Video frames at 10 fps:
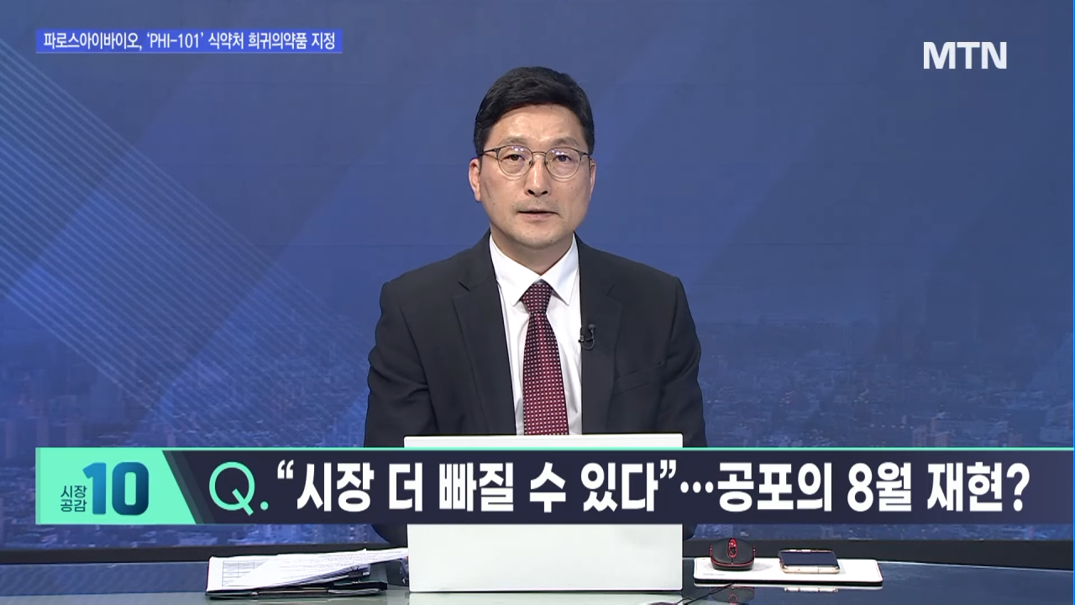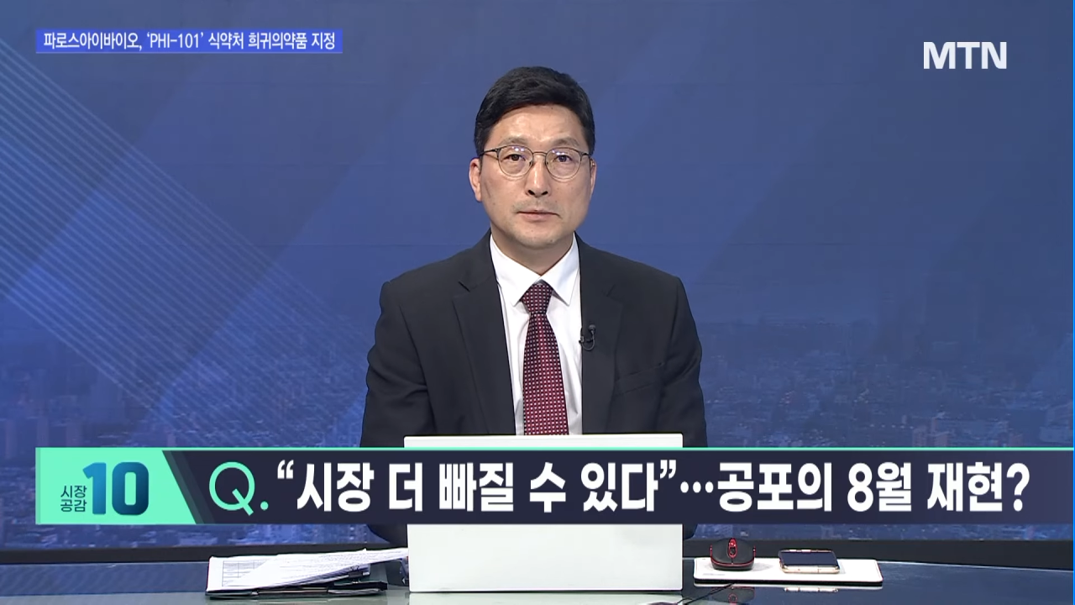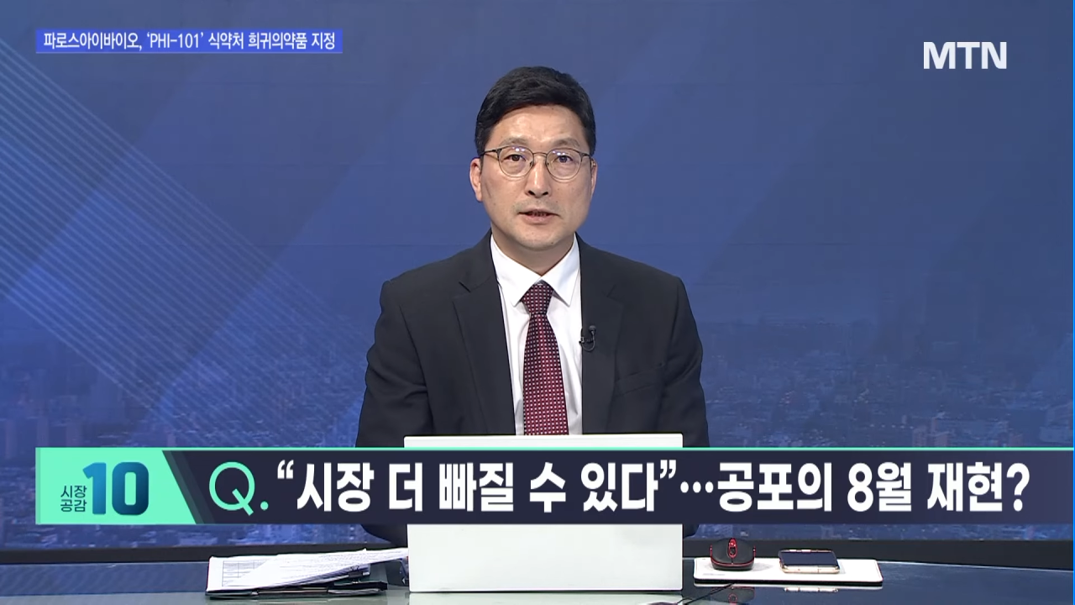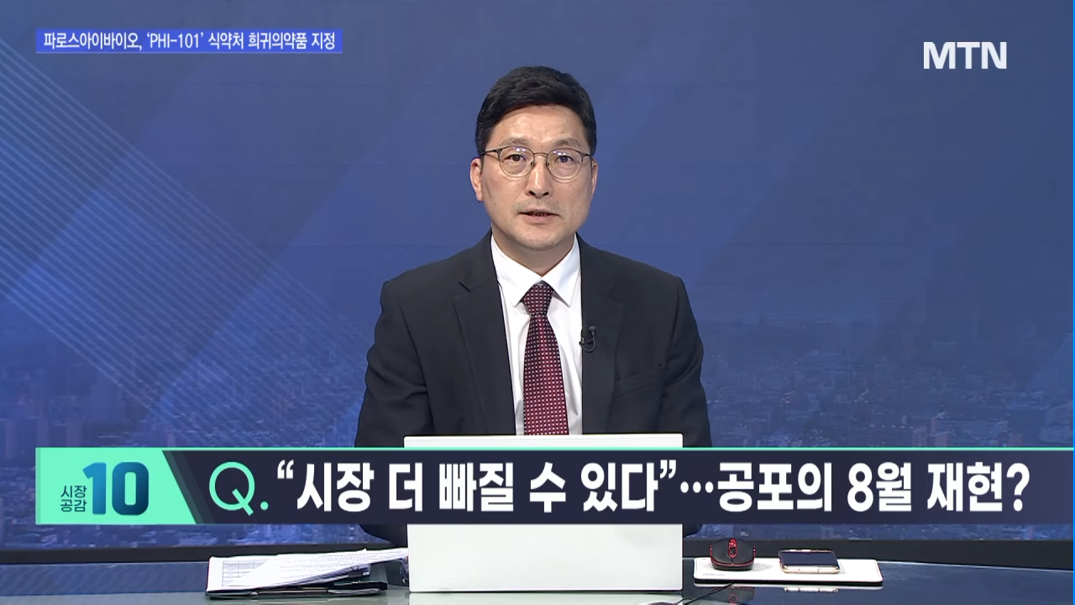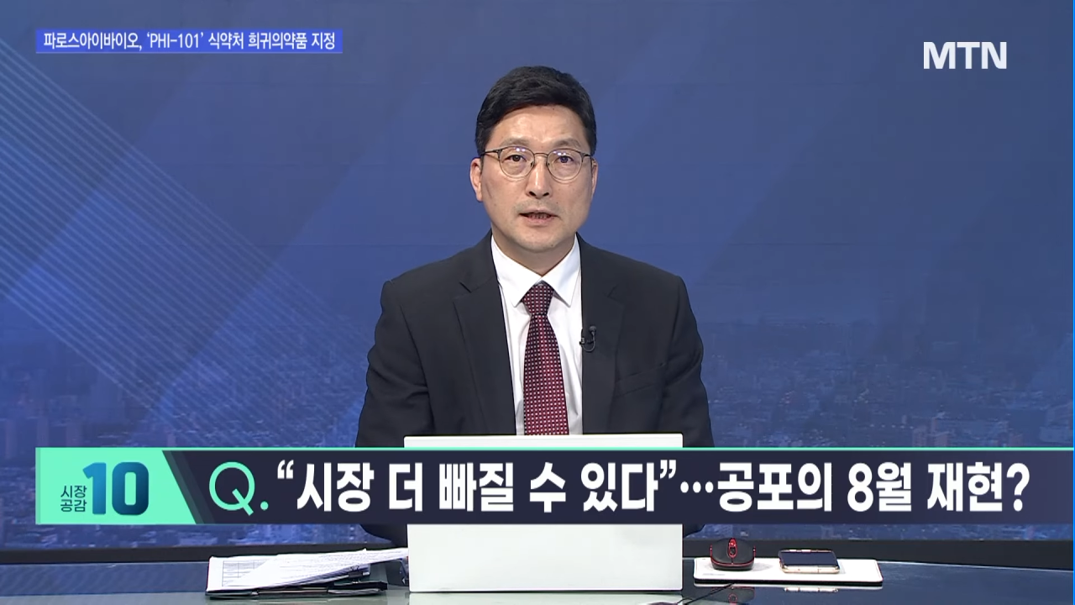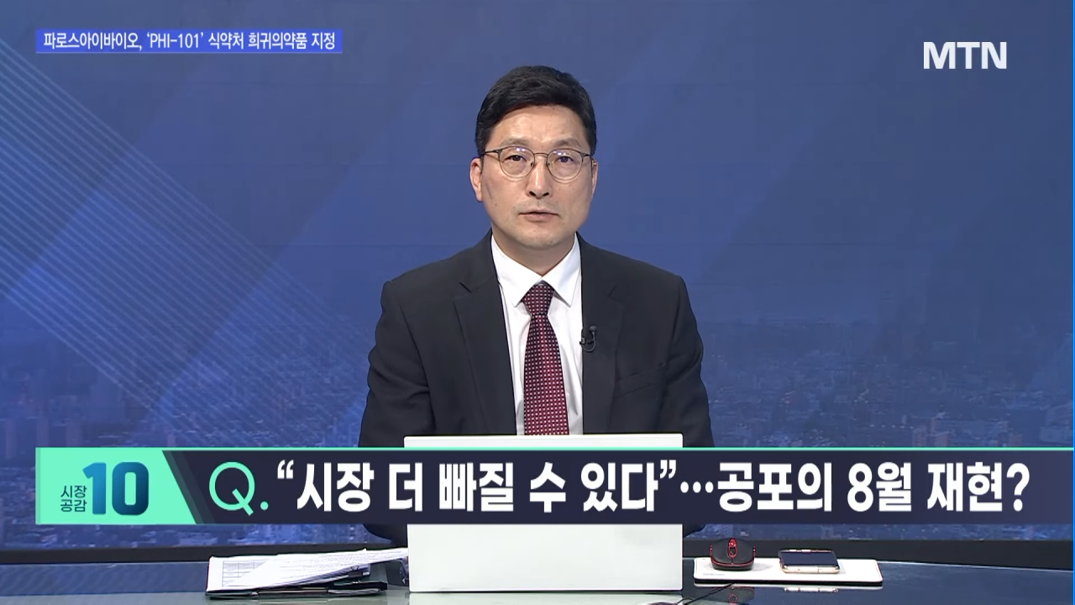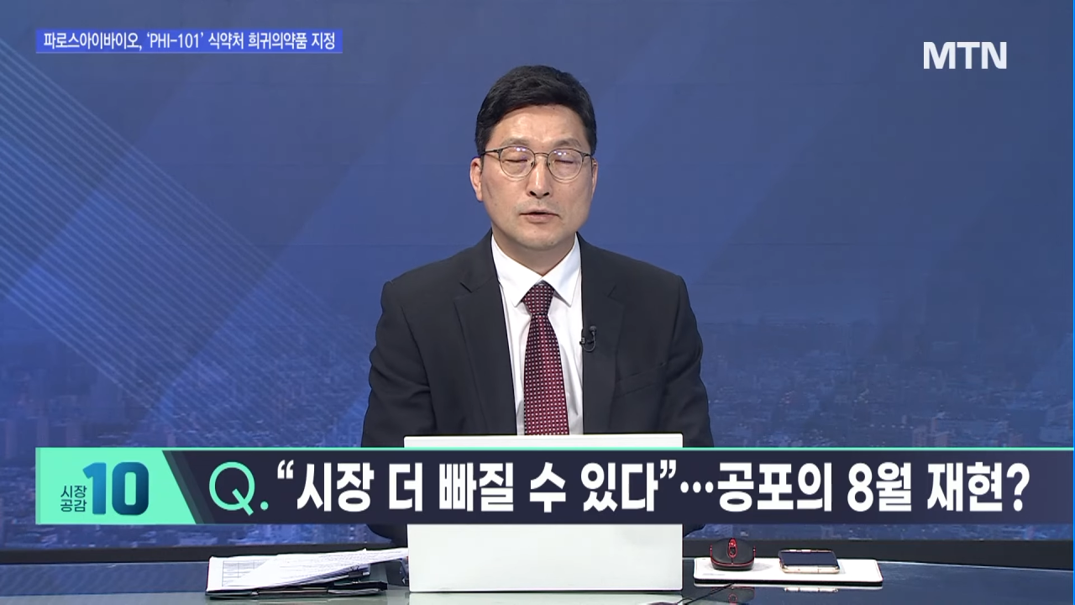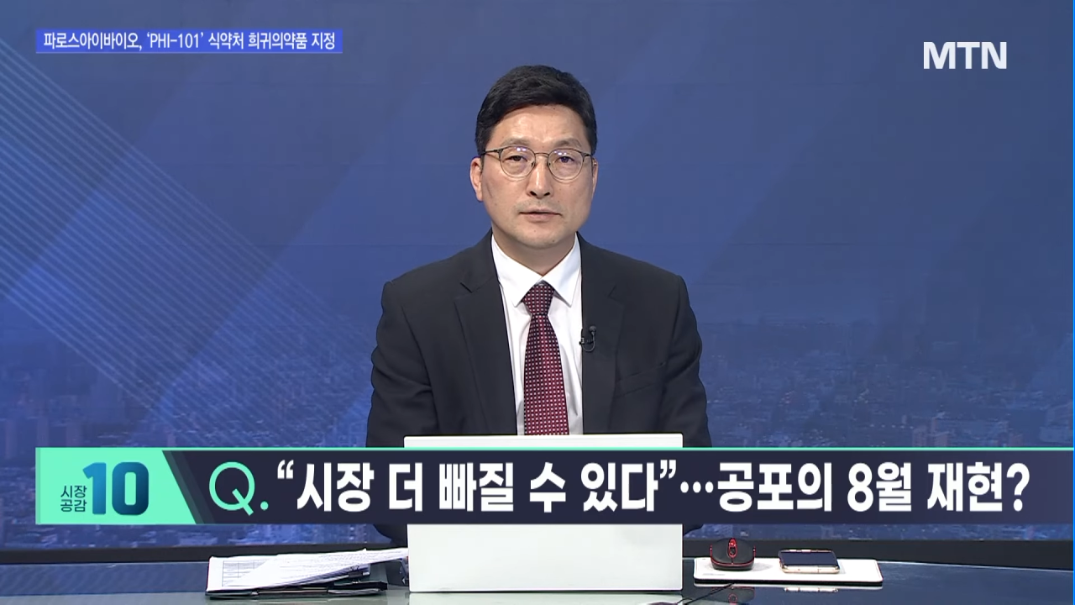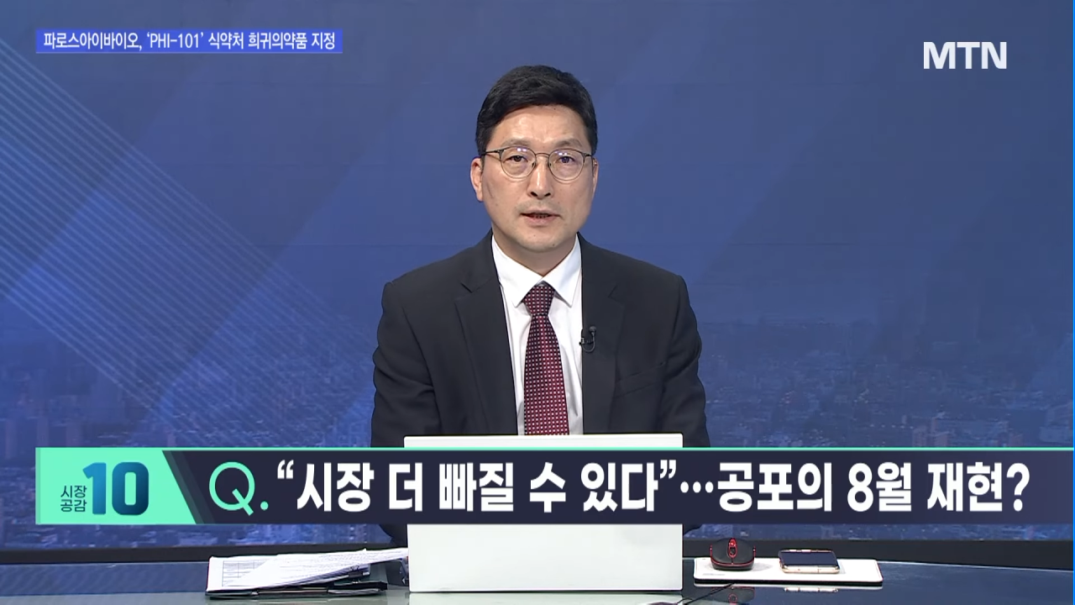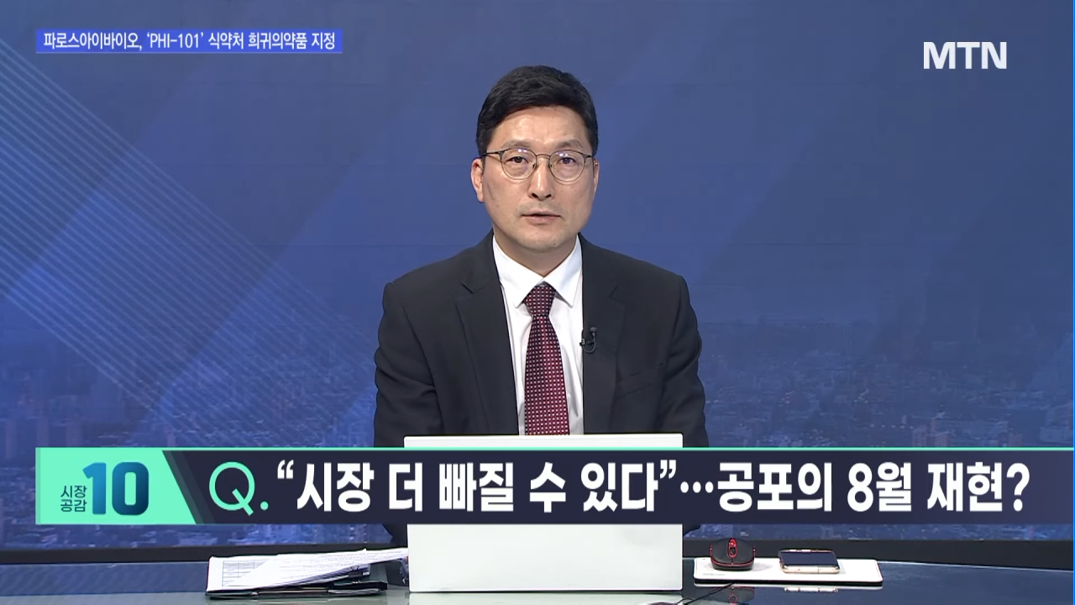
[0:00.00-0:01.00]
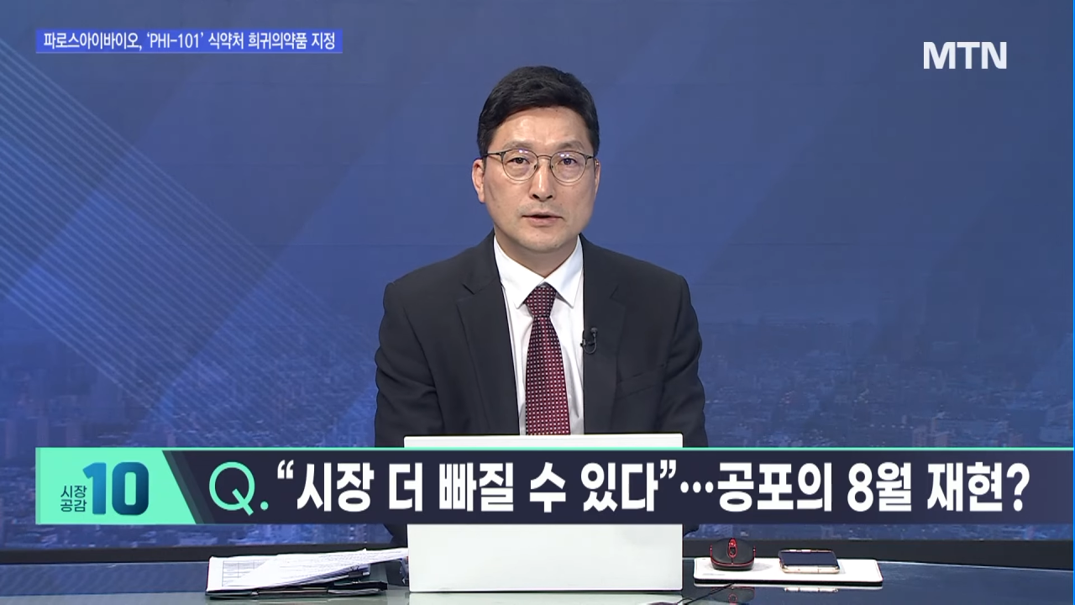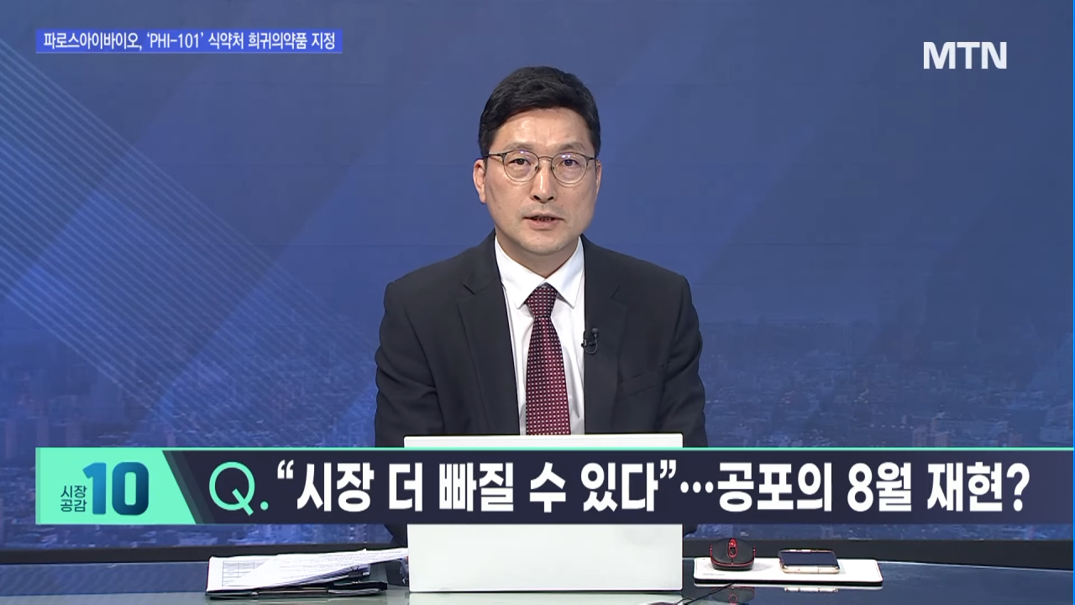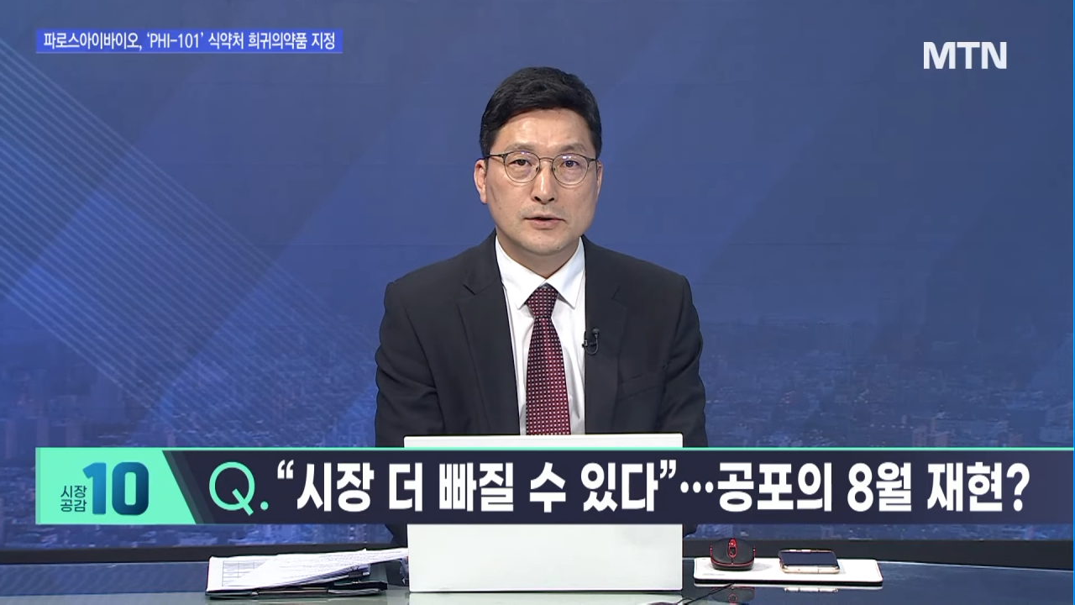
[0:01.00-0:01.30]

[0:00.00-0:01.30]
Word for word: 그러면 시장을 둘러싸고 있는